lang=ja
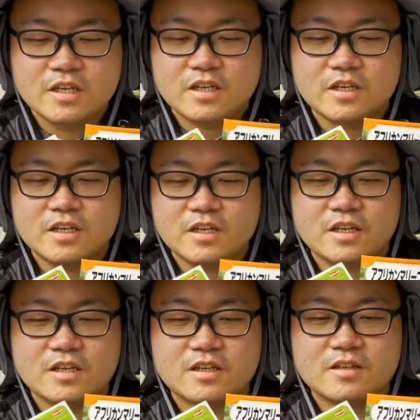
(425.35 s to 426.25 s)

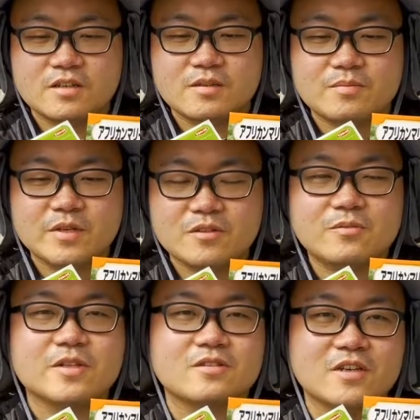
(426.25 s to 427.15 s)
えー、まあ、
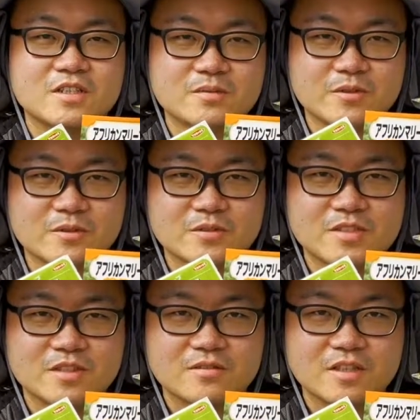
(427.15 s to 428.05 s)
トマトの味も良くし
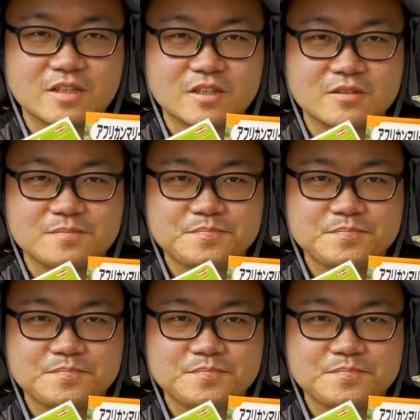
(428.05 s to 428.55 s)
てくれたり